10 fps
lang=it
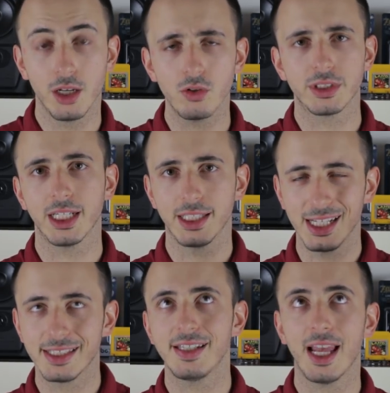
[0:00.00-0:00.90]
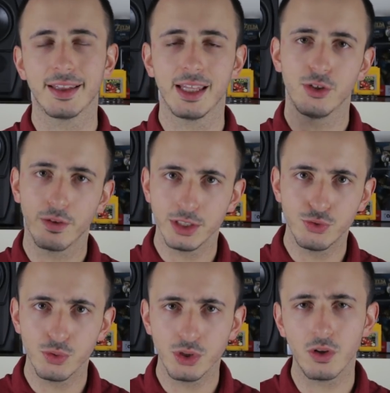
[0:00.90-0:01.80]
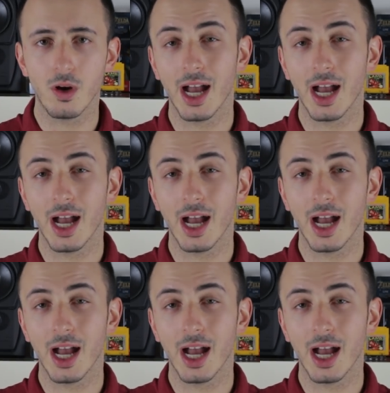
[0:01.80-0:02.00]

Inoltre tra il 7 e il 9 giugno,